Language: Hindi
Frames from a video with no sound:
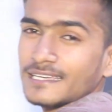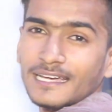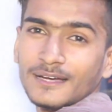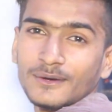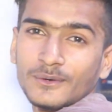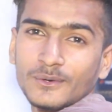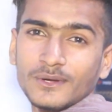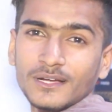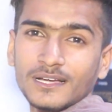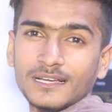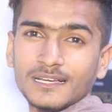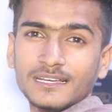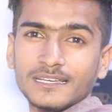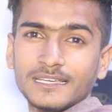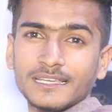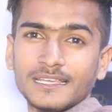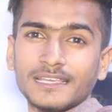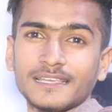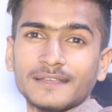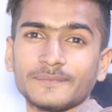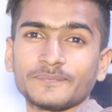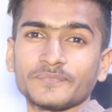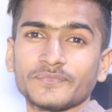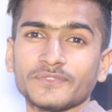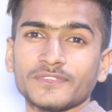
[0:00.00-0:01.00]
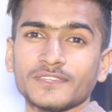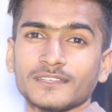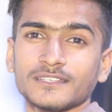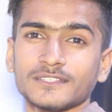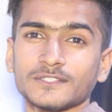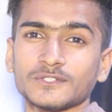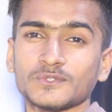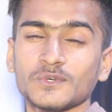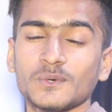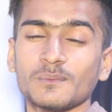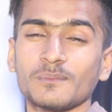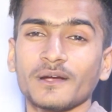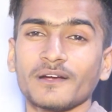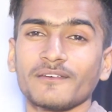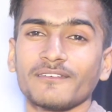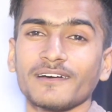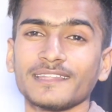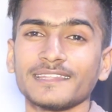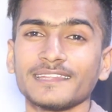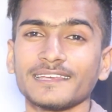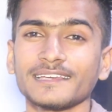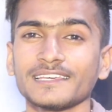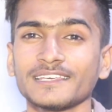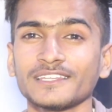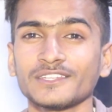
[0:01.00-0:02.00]
गया होगा कि इसको
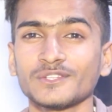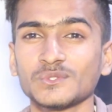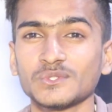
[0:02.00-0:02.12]
मंगवाने की